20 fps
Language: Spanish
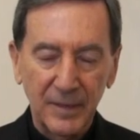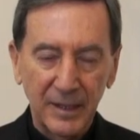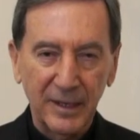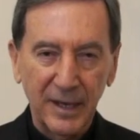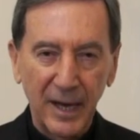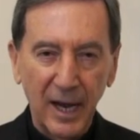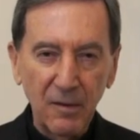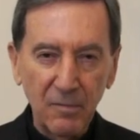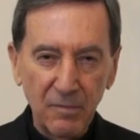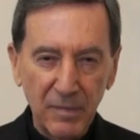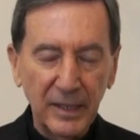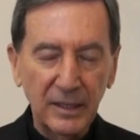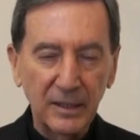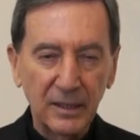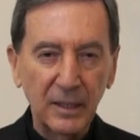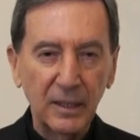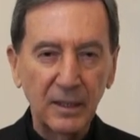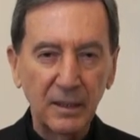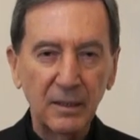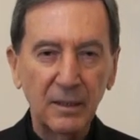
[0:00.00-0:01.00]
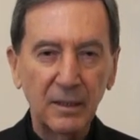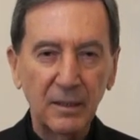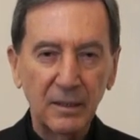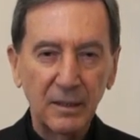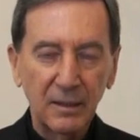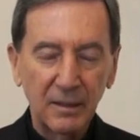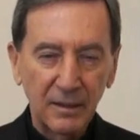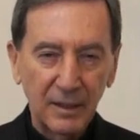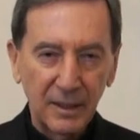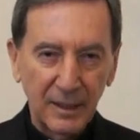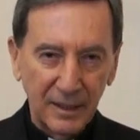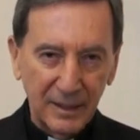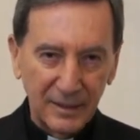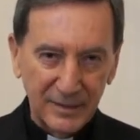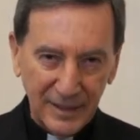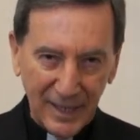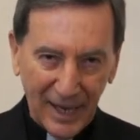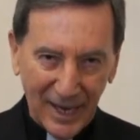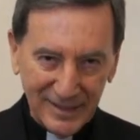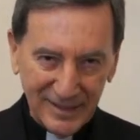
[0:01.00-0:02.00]
realmente
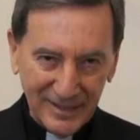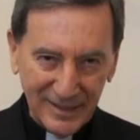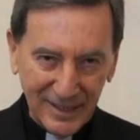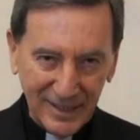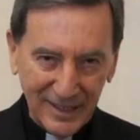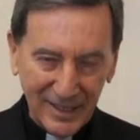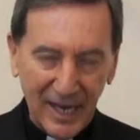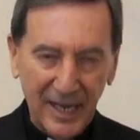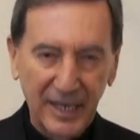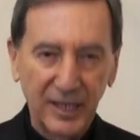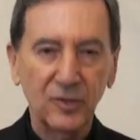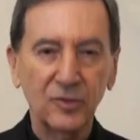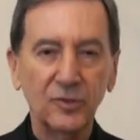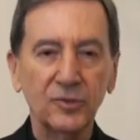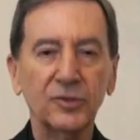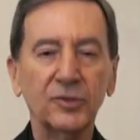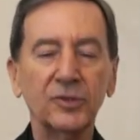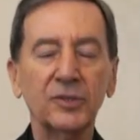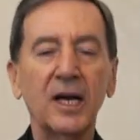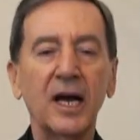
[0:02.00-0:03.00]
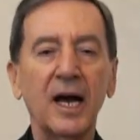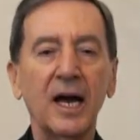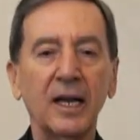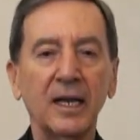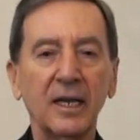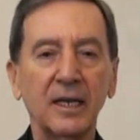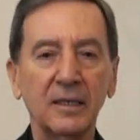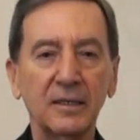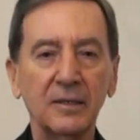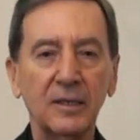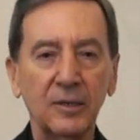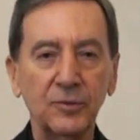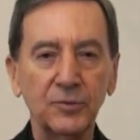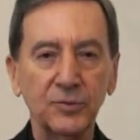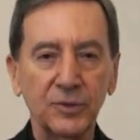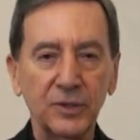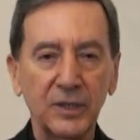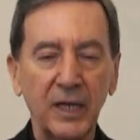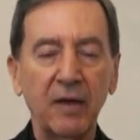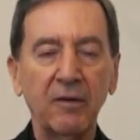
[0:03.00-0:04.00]
acercarnos a, a
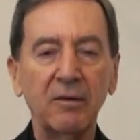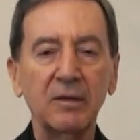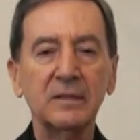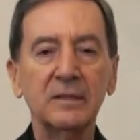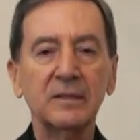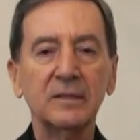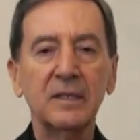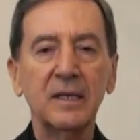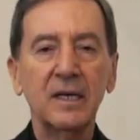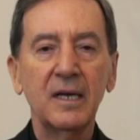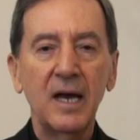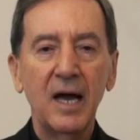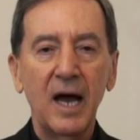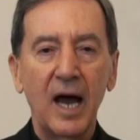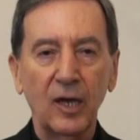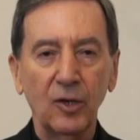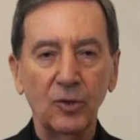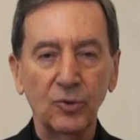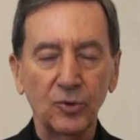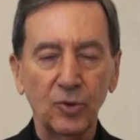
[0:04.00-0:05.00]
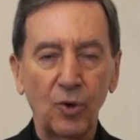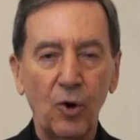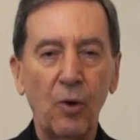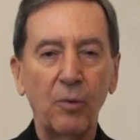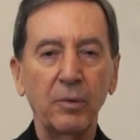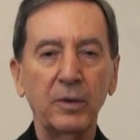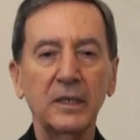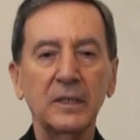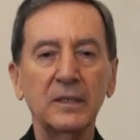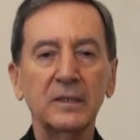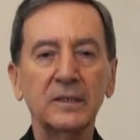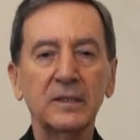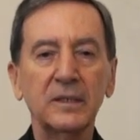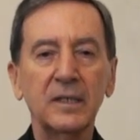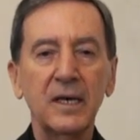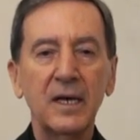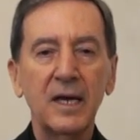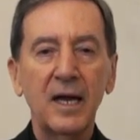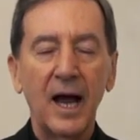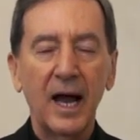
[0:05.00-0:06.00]
ustedes, a los jóvenes,
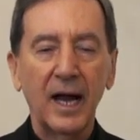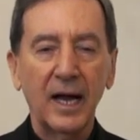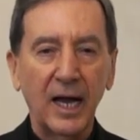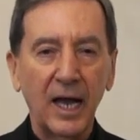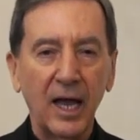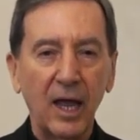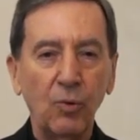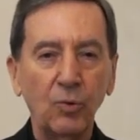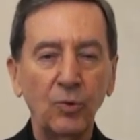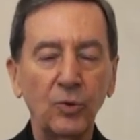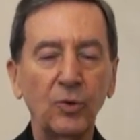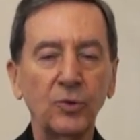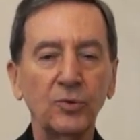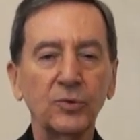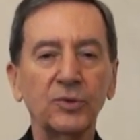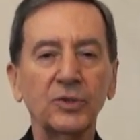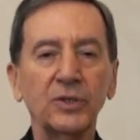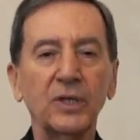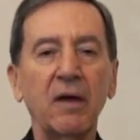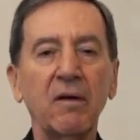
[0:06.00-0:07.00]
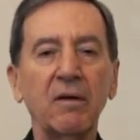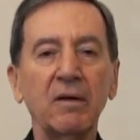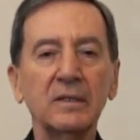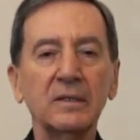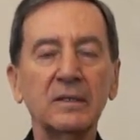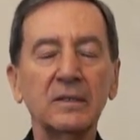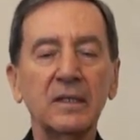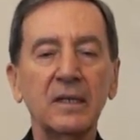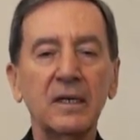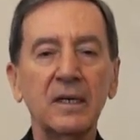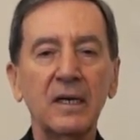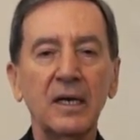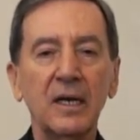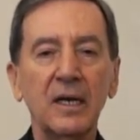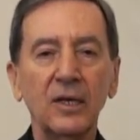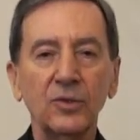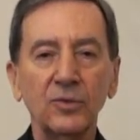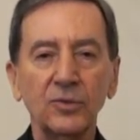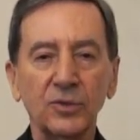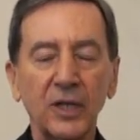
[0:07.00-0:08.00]
a cada uno de ustedes,
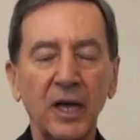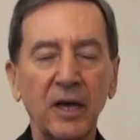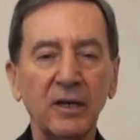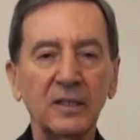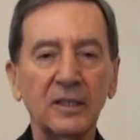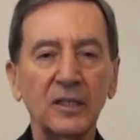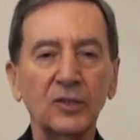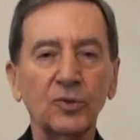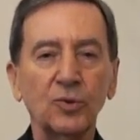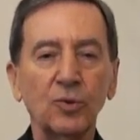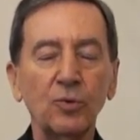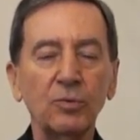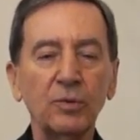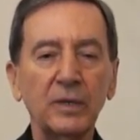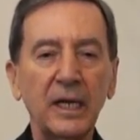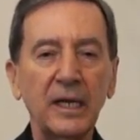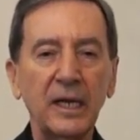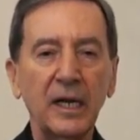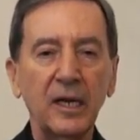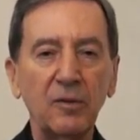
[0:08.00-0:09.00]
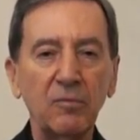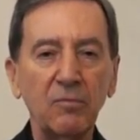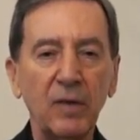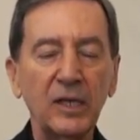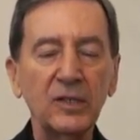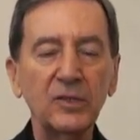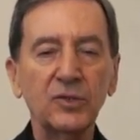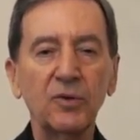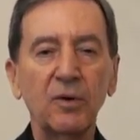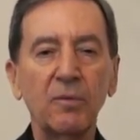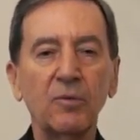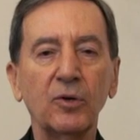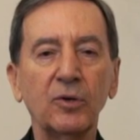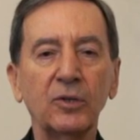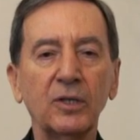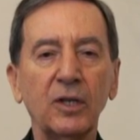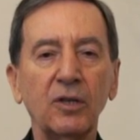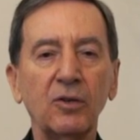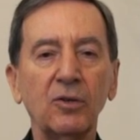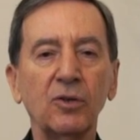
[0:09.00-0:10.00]
que ustedes descubran el inmenso
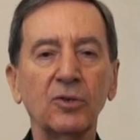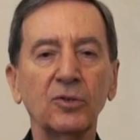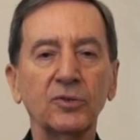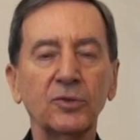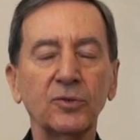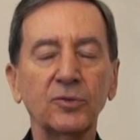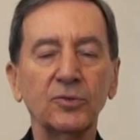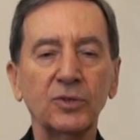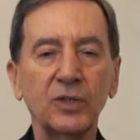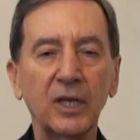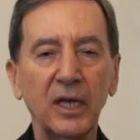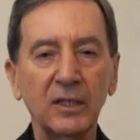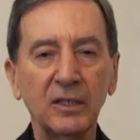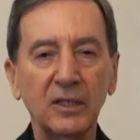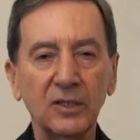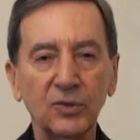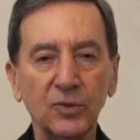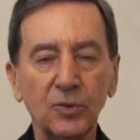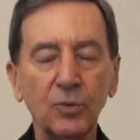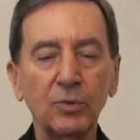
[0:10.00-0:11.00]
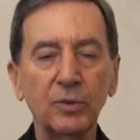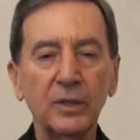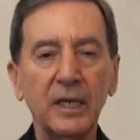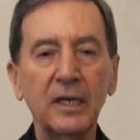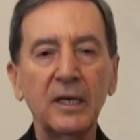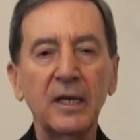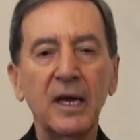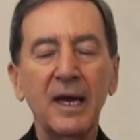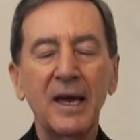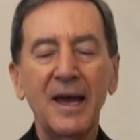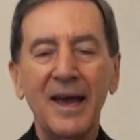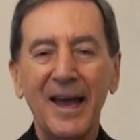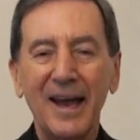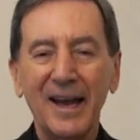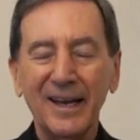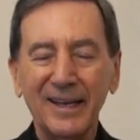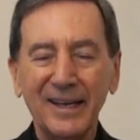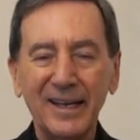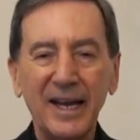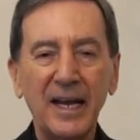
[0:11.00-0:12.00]
amor de Dios, que ustedes descubran
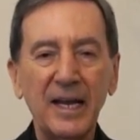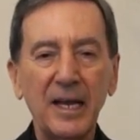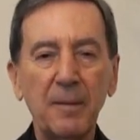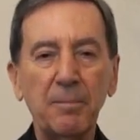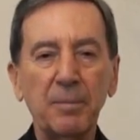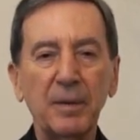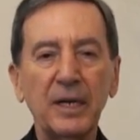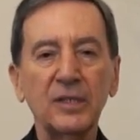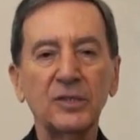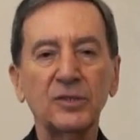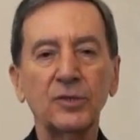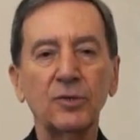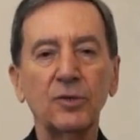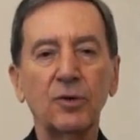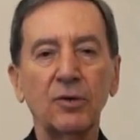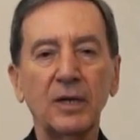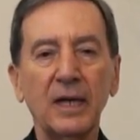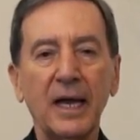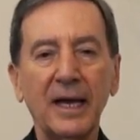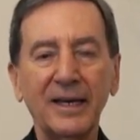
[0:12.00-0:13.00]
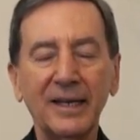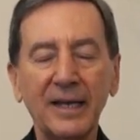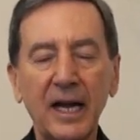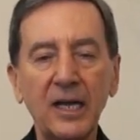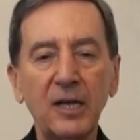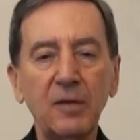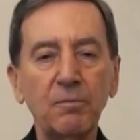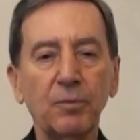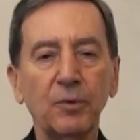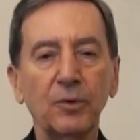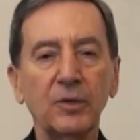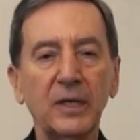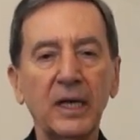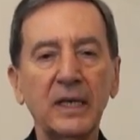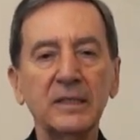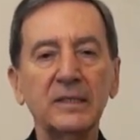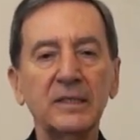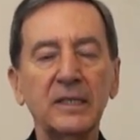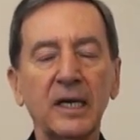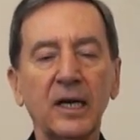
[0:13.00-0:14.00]
el gran aprecio, la gran
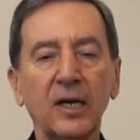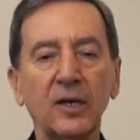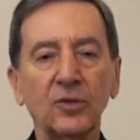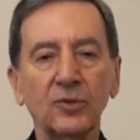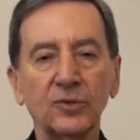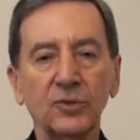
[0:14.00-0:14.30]
importancia que